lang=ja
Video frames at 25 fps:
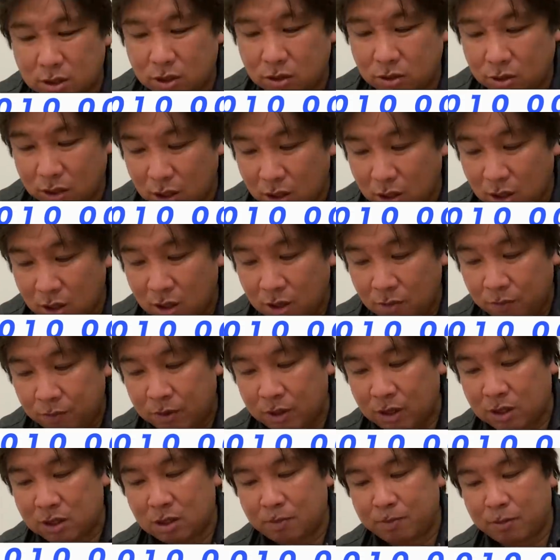ていうね。
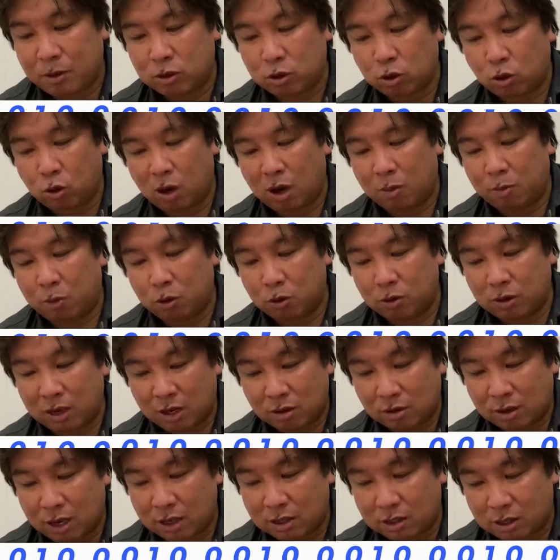で、島内フォアボールで
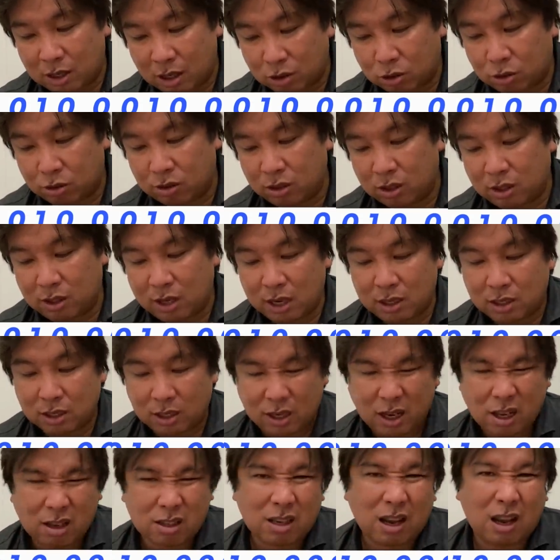歩かして、鈴木大地が
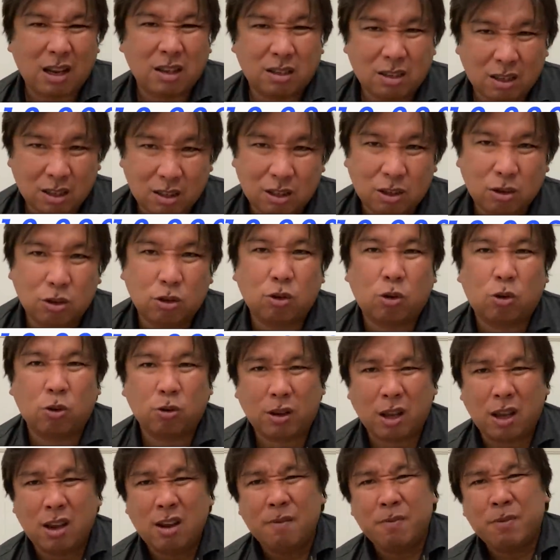ね、三振っていうところ
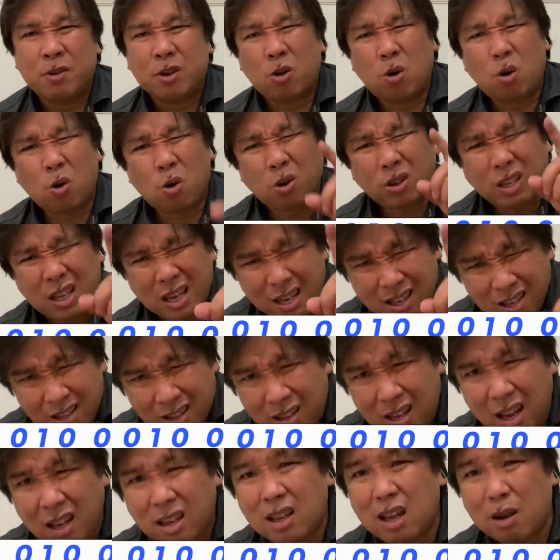で、ここで1
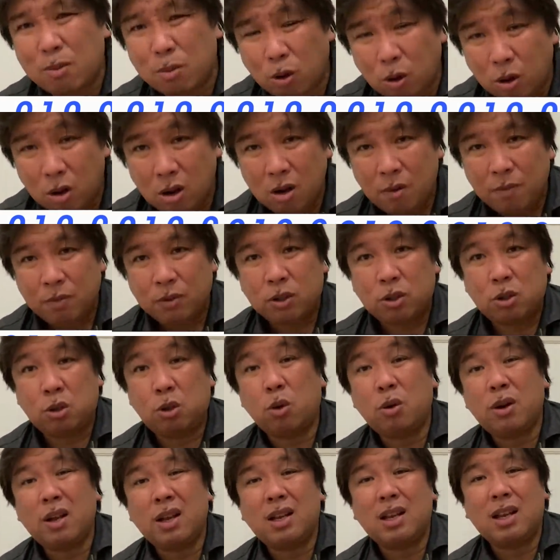点でも
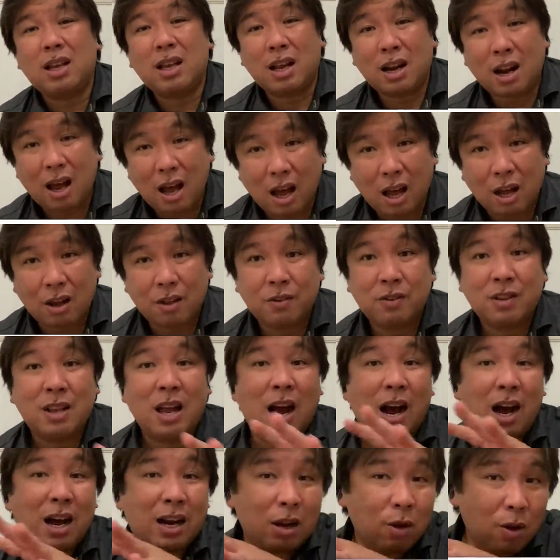取れてたら流
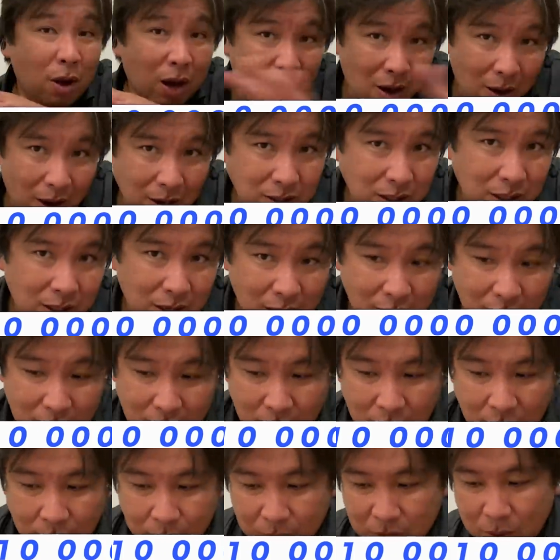れは変わったね。
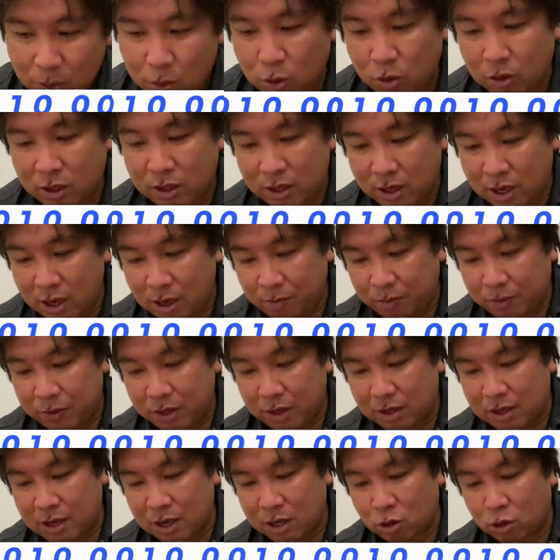でもこれでね、
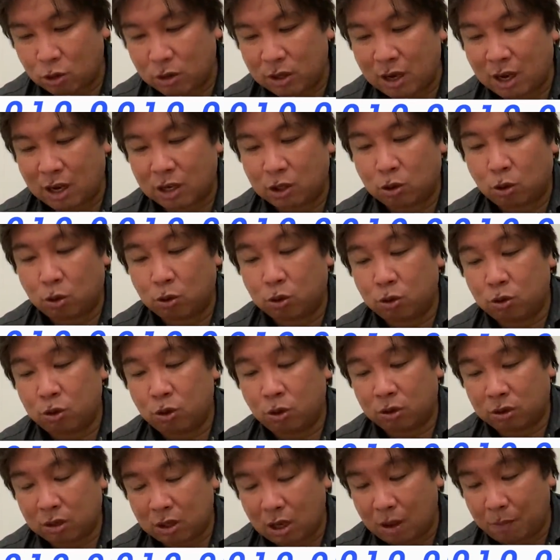1点取れなかったことに
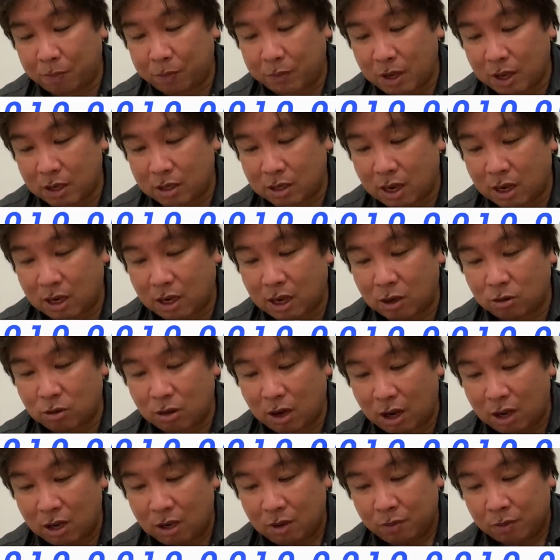よって、3回
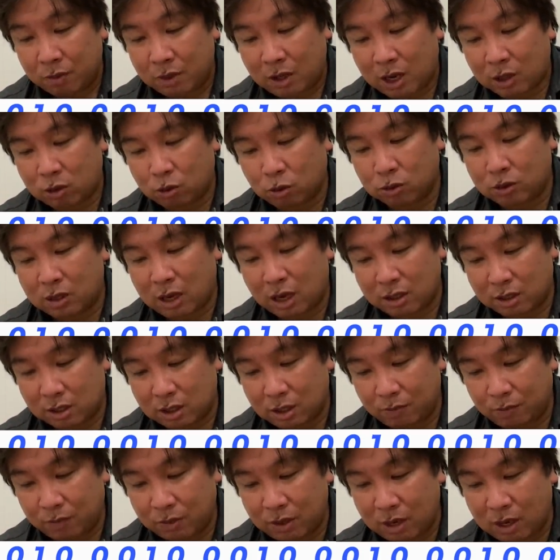裏、加藤三
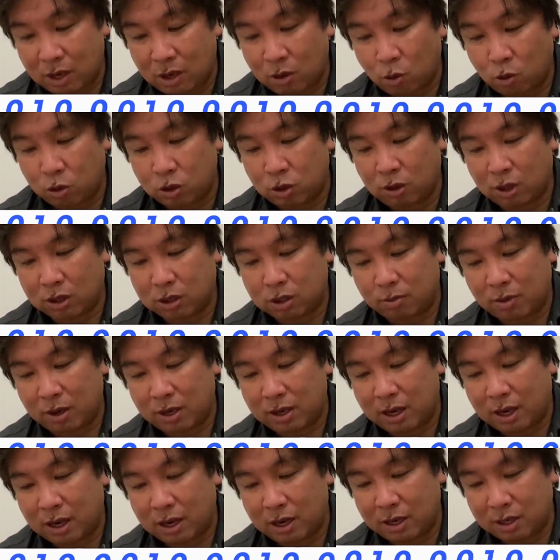振。でね、荻野が詰まり
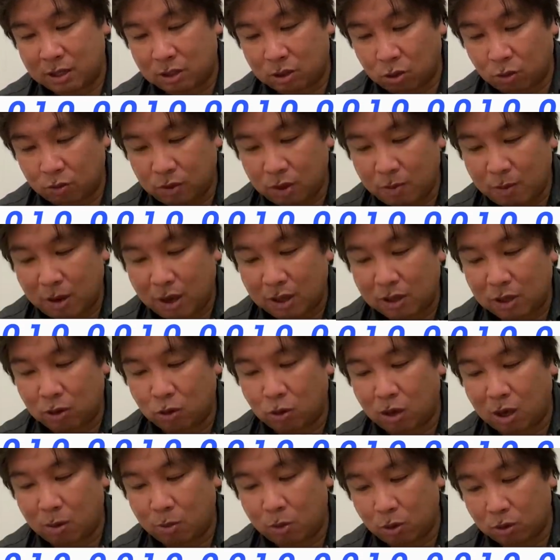ながらヒット。で、
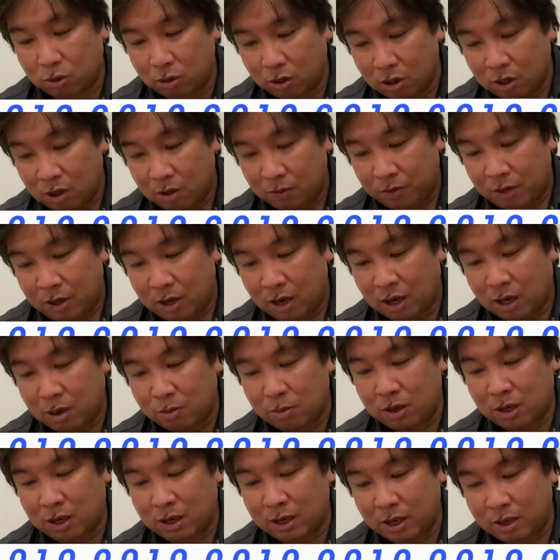マーティフォアボール。で、中
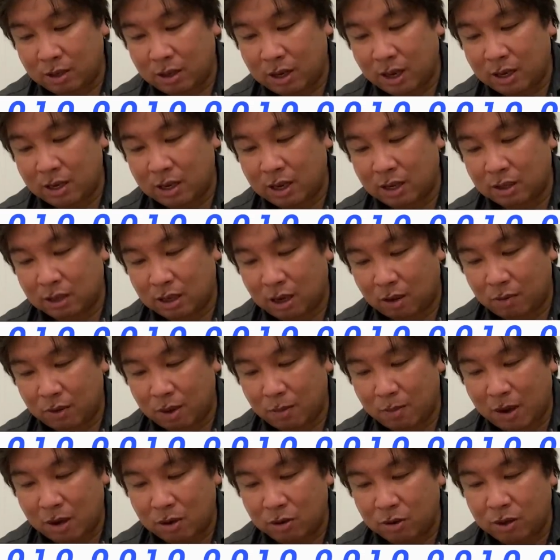村がね、内野安打。で、
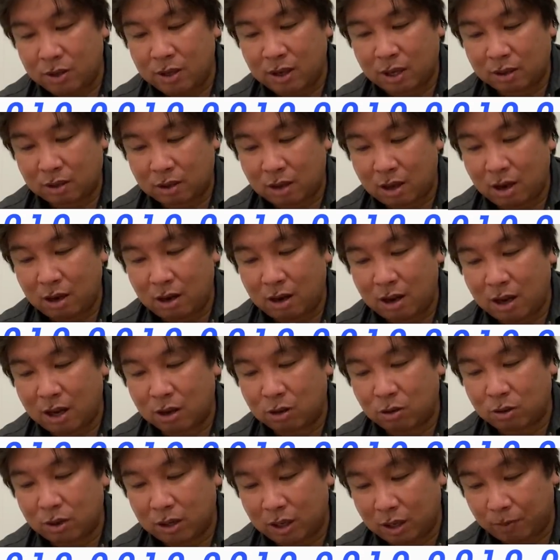満塁になって、
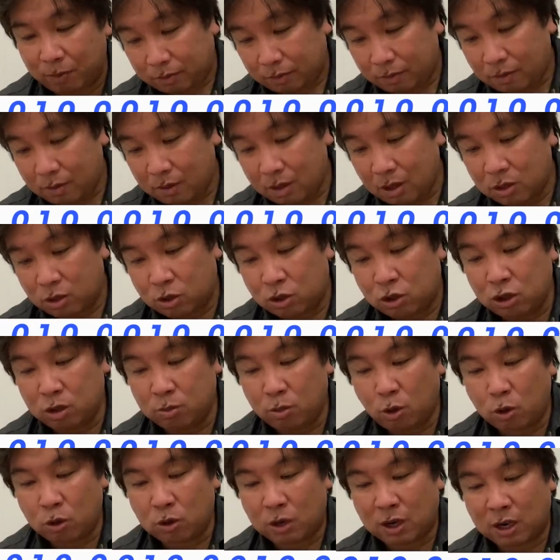レアードに2
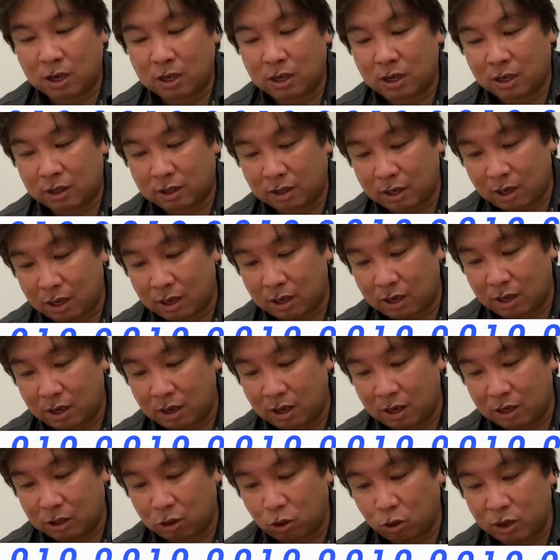ボールからになって、
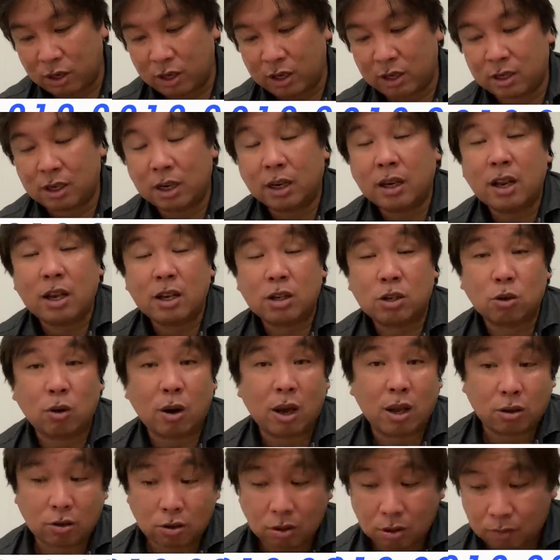えー、取りに行ったね、
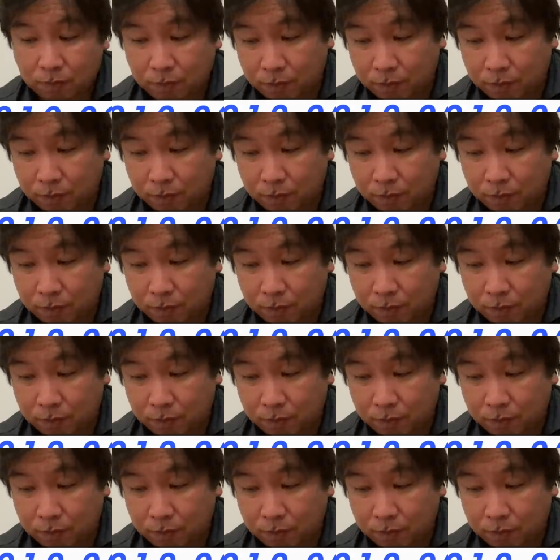ストライク